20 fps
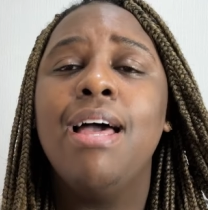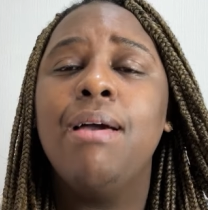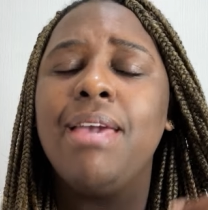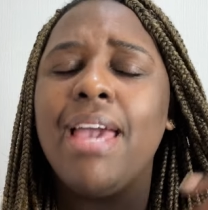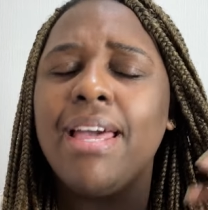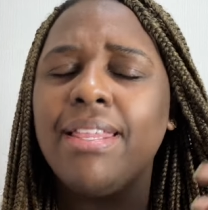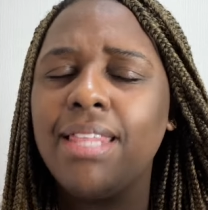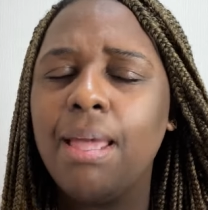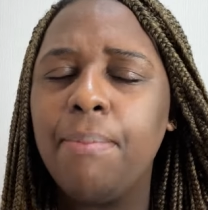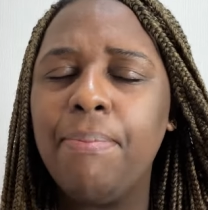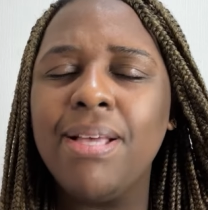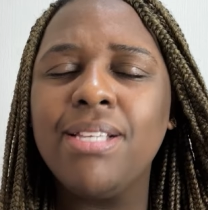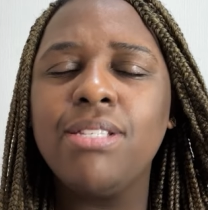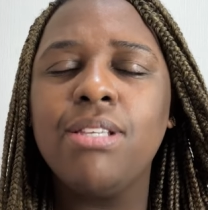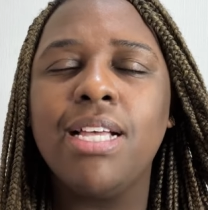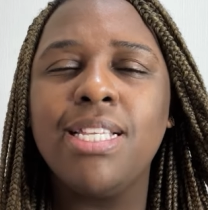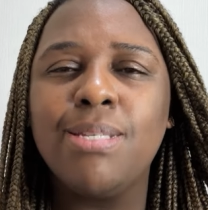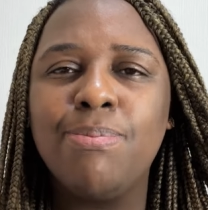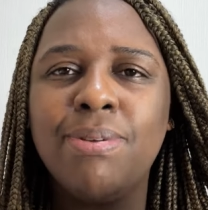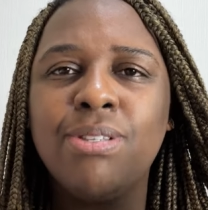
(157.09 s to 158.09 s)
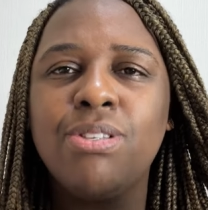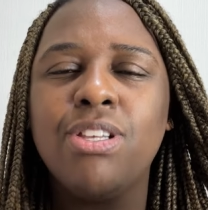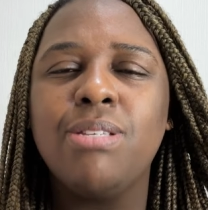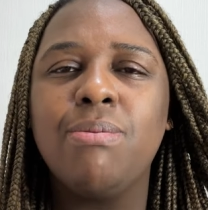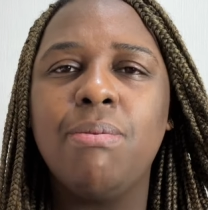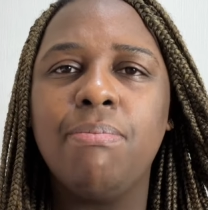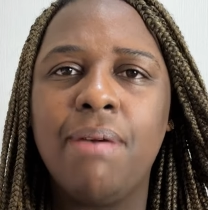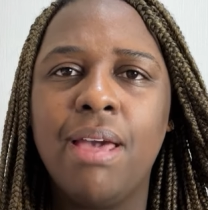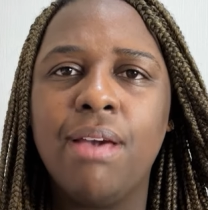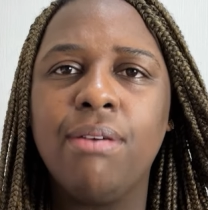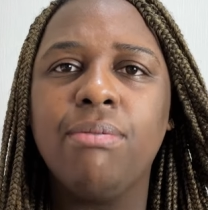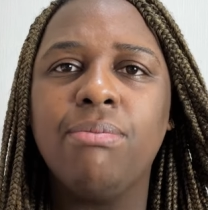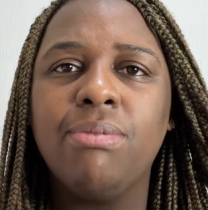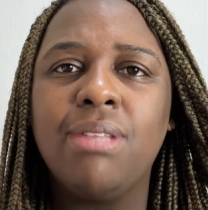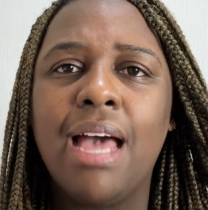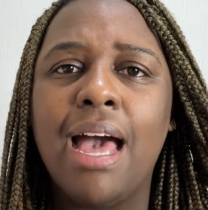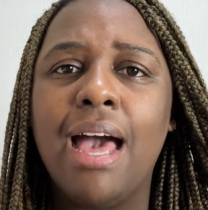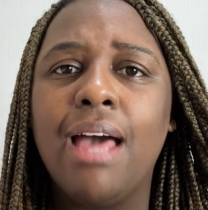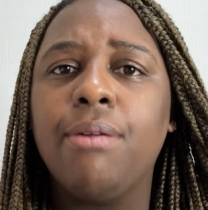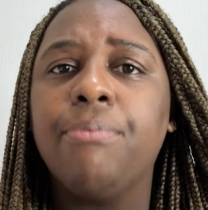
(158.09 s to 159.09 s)
e até pensar, as pessoas me
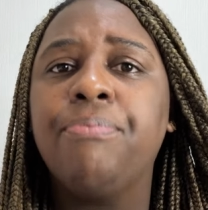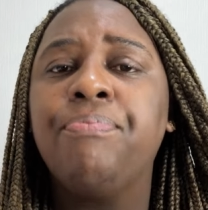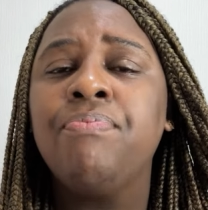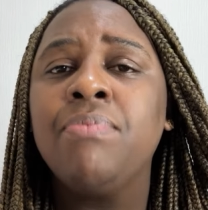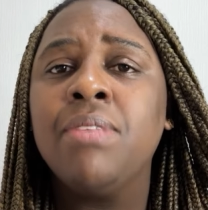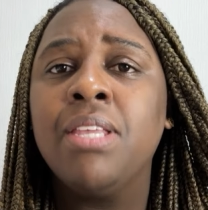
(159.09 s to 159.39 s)
perguntaram,